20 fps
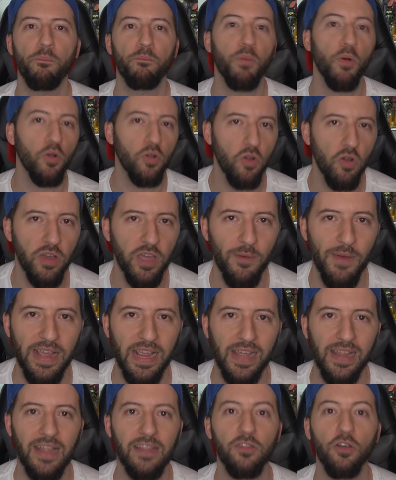pocos que van
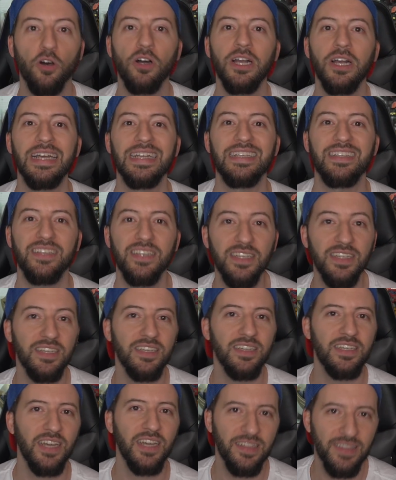quedando sin
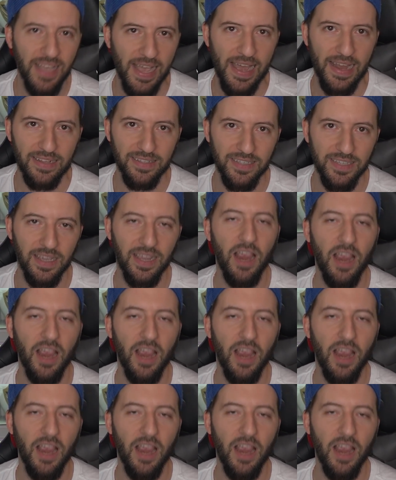inyectarse.